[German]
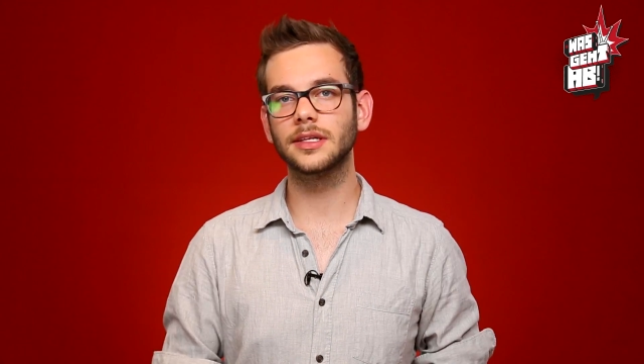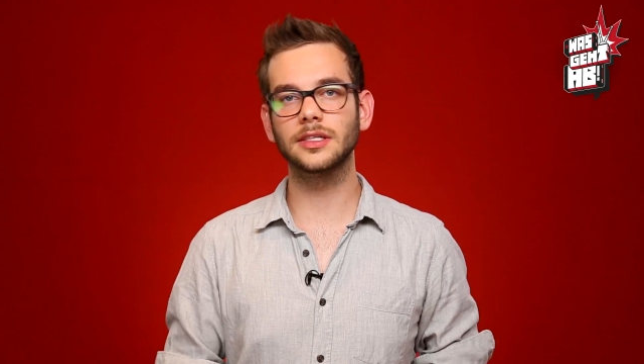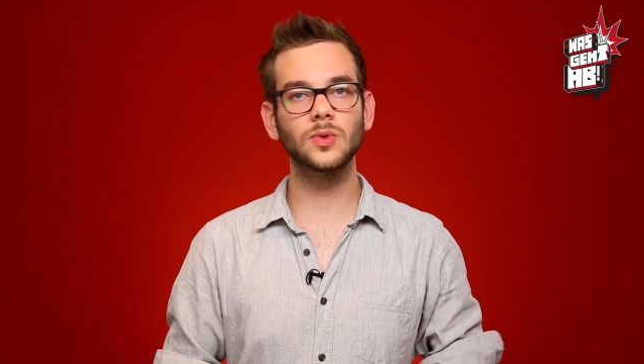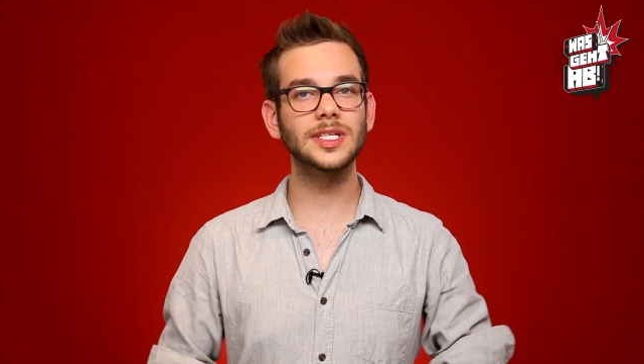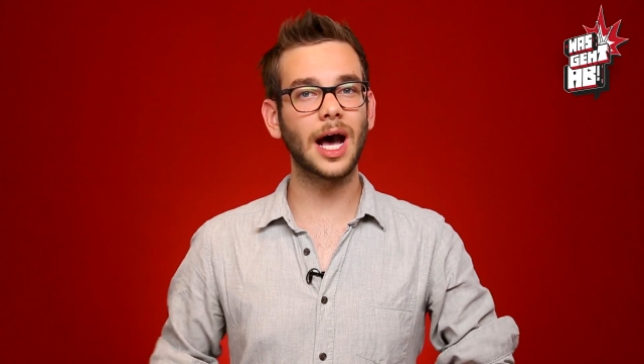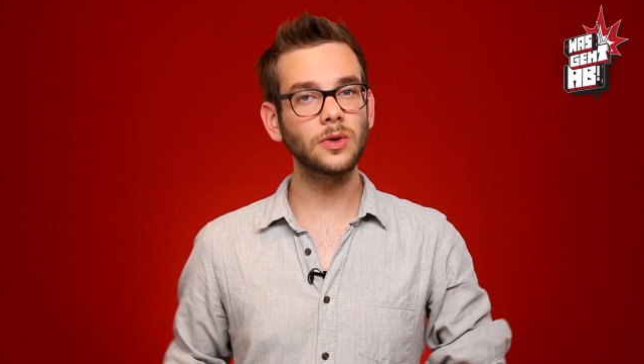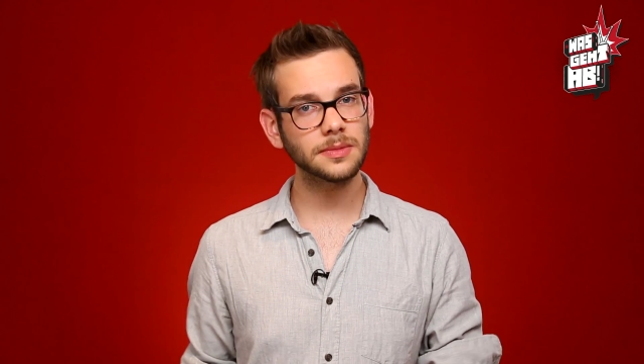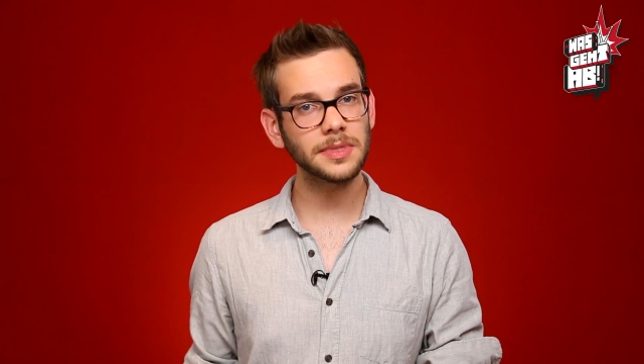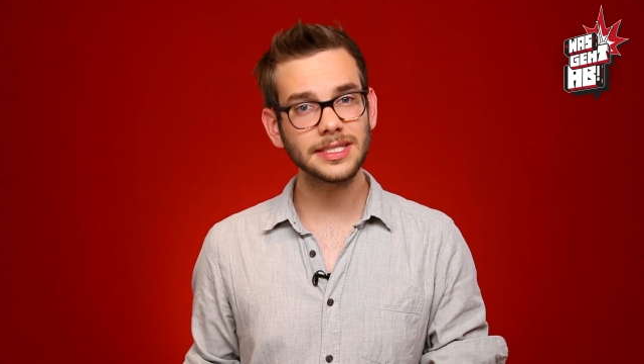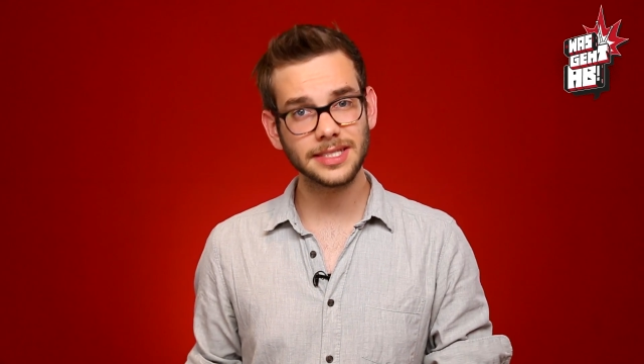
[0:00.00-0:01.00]
Das
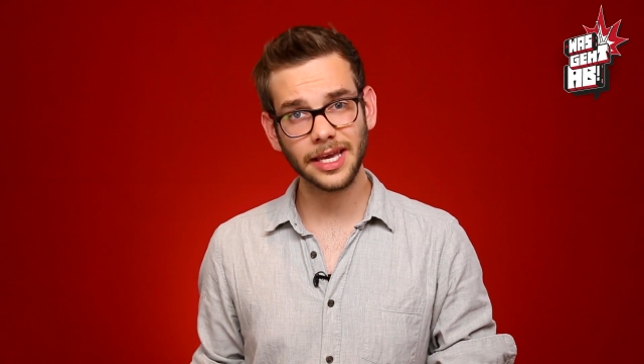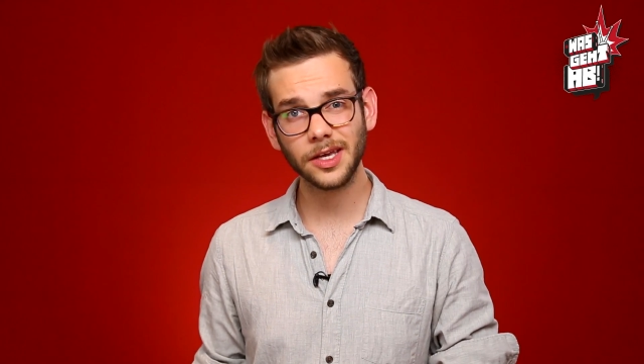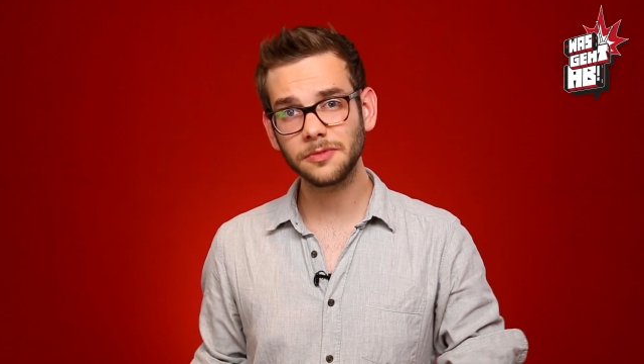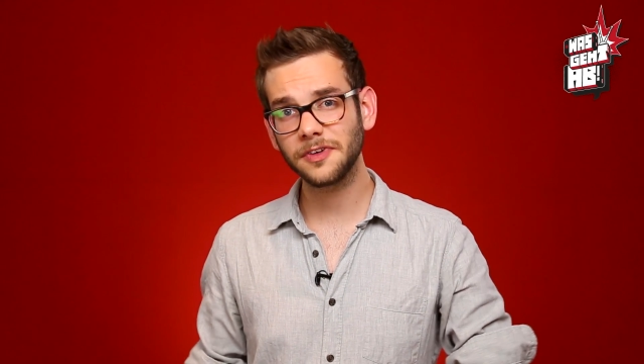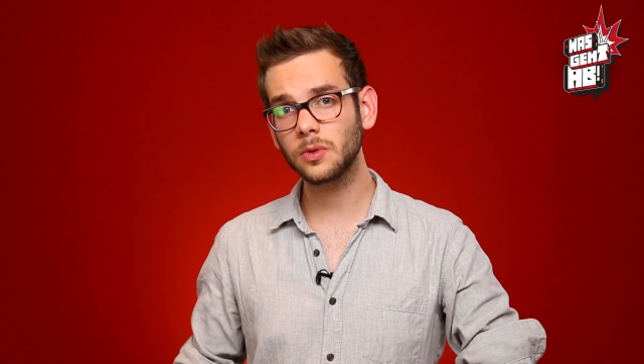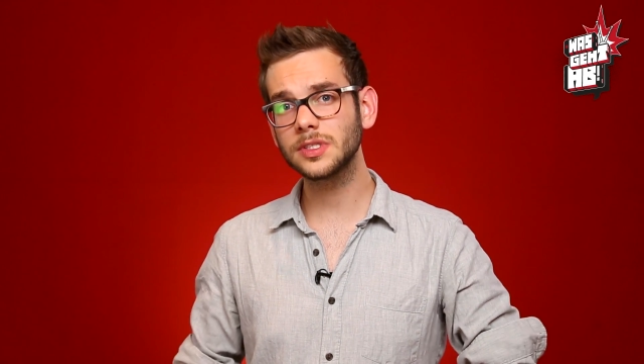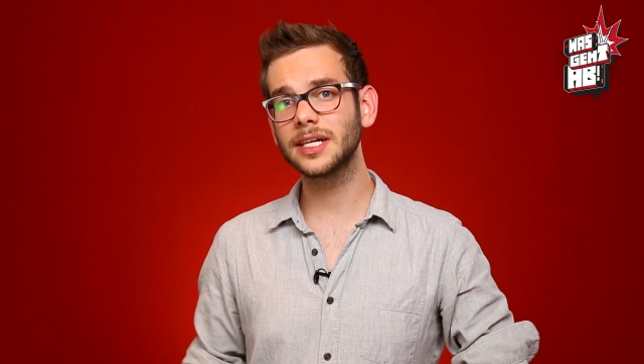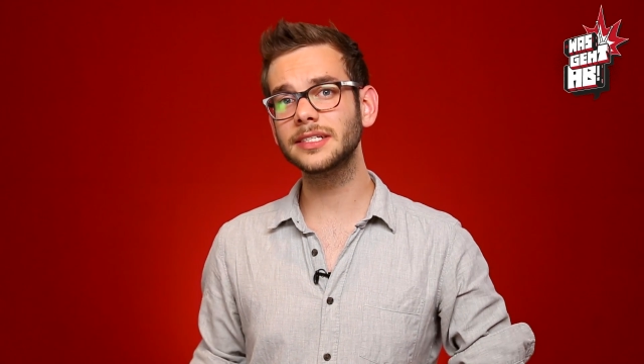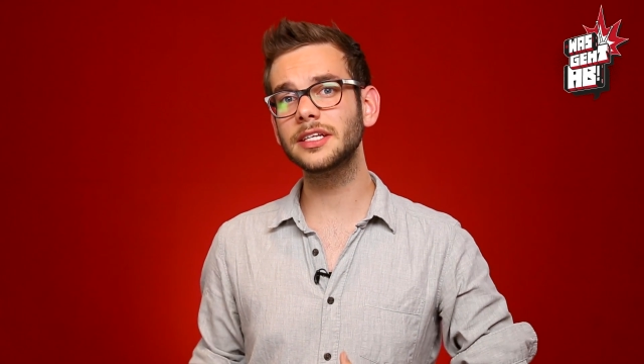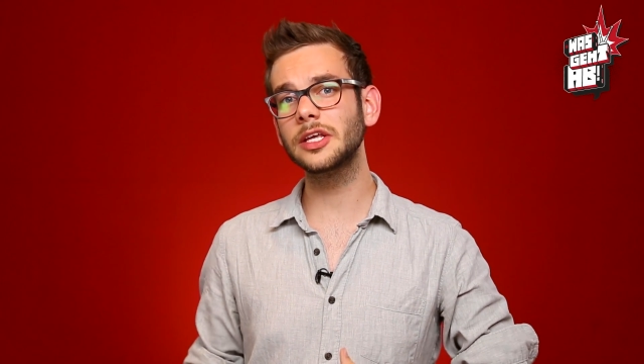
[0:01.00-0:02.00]
US-Außenministerium verurteilt
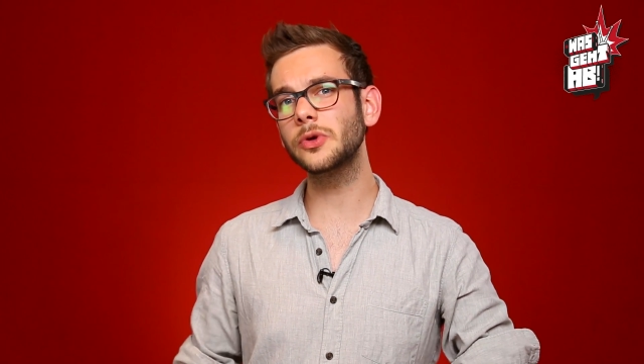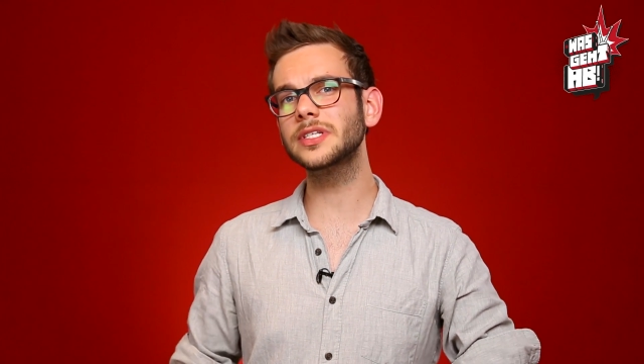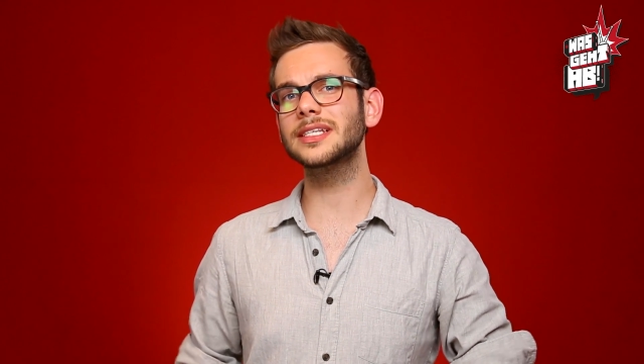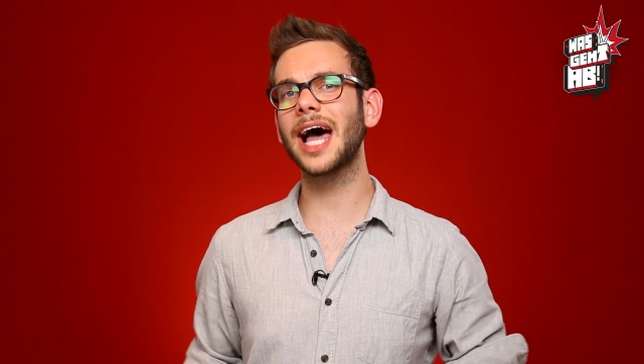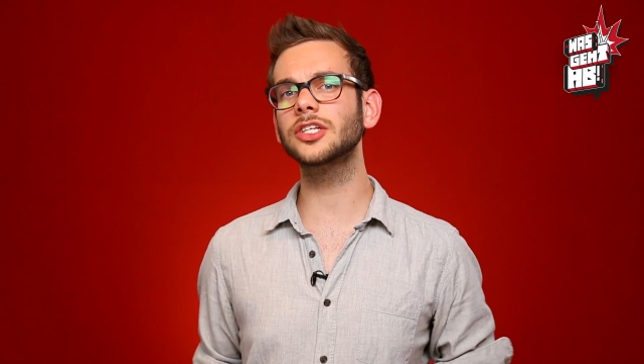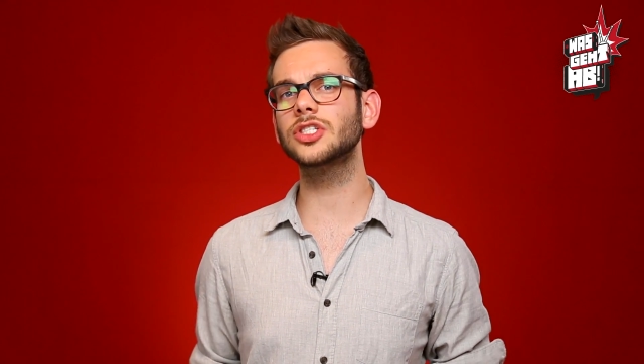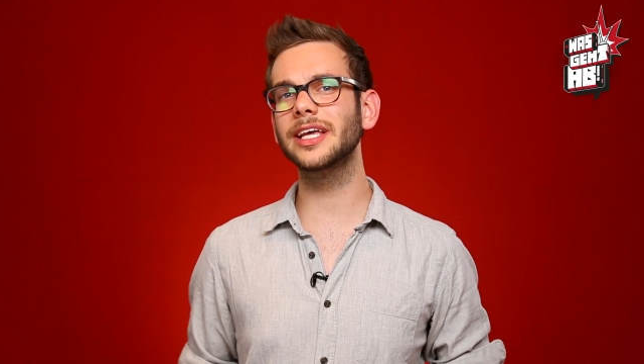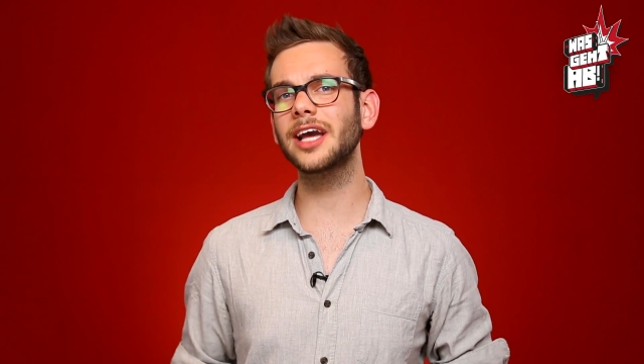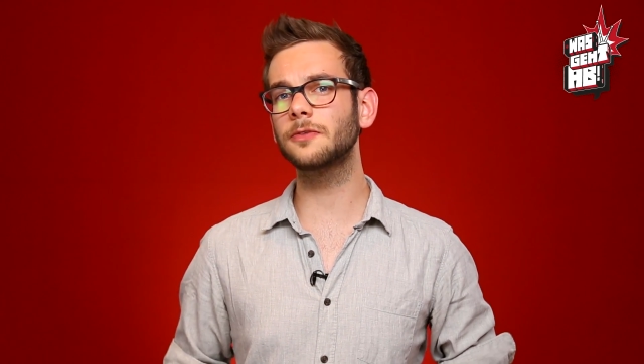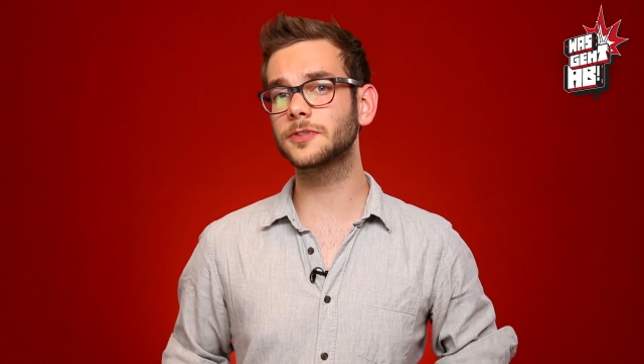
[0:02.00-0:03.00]
verurteilte die jüngsten
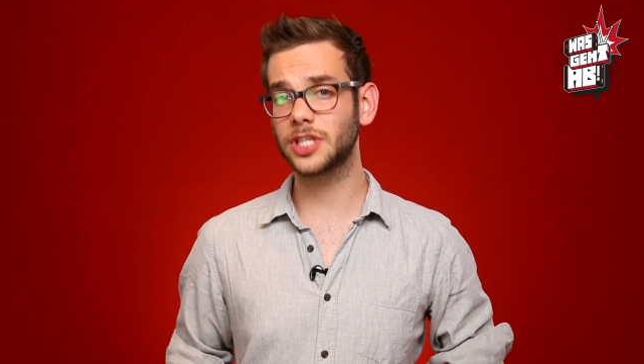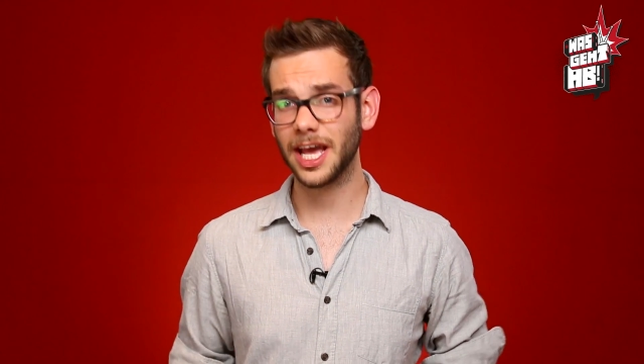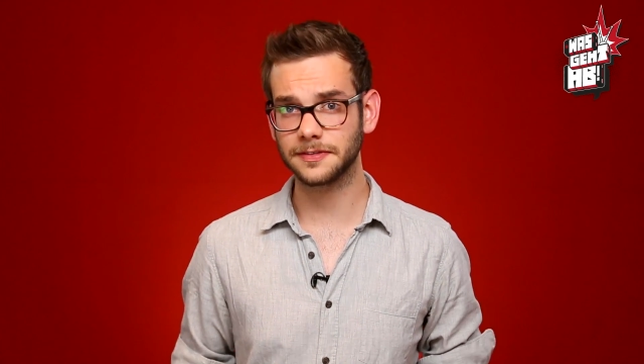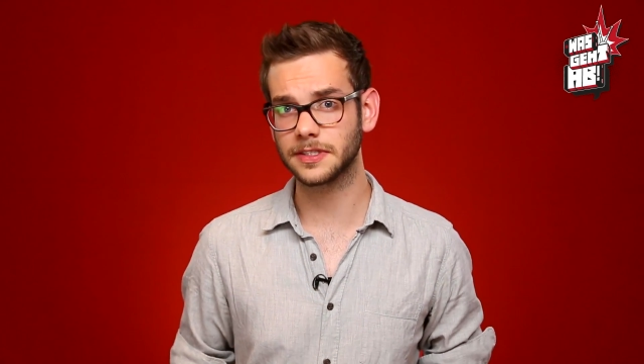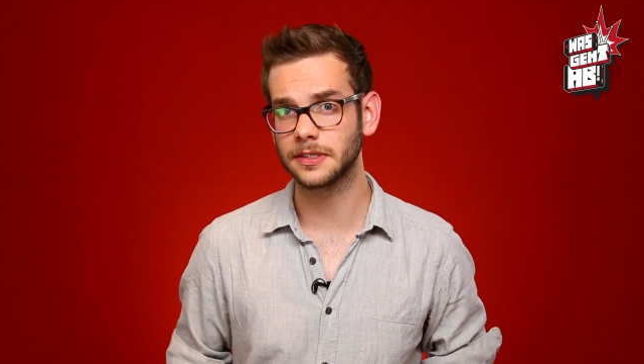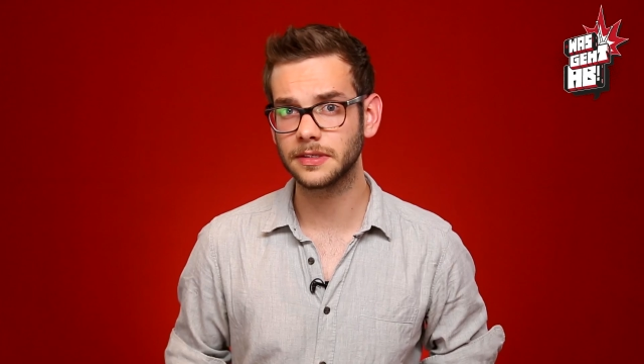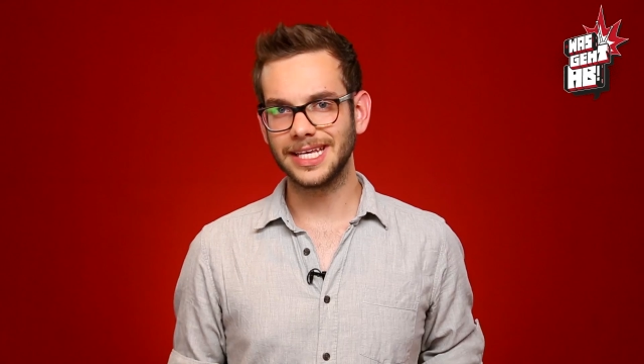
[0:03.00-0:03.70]
Anschläge aufs Schärfste.